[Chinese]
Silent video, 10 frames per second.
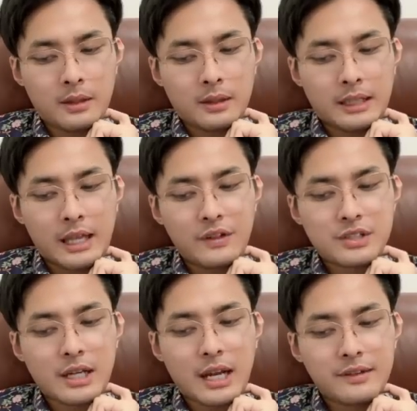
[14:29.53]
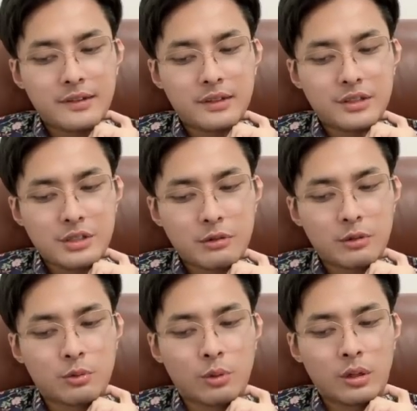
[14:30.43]
南非是 ICC 的签约
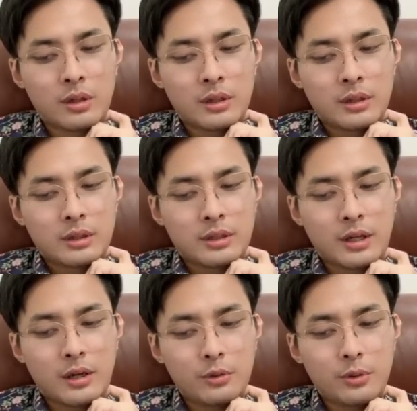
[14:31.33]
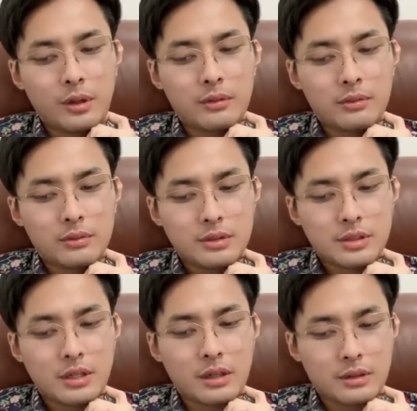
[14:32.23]
国，条约
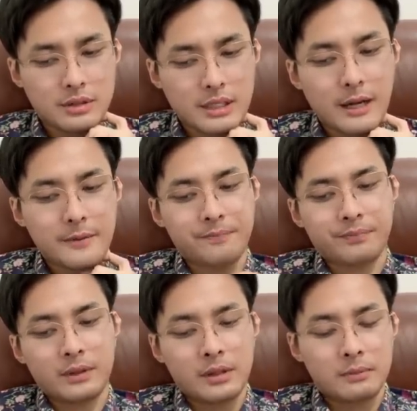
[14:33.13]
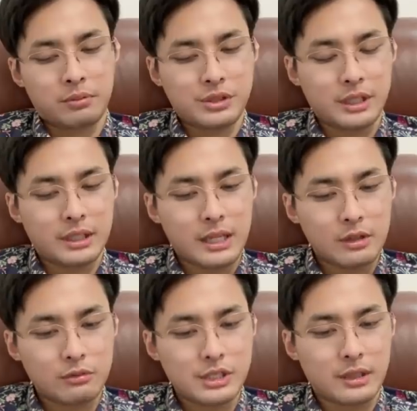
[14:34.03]
向下，普京一旦
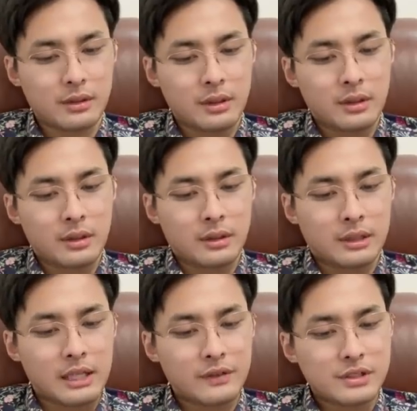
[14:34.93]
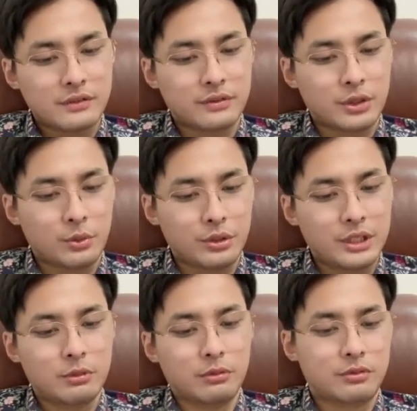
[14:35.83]
入境。南非政府有
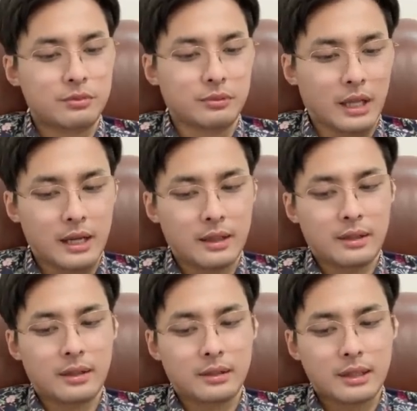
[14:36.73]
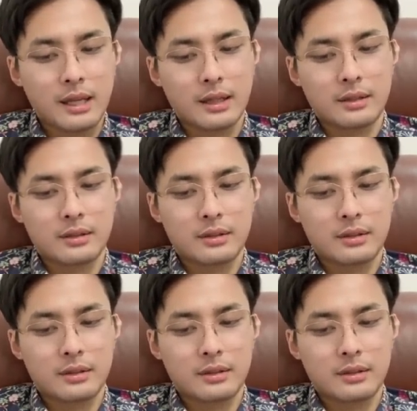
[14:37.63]
义务拘捕他，但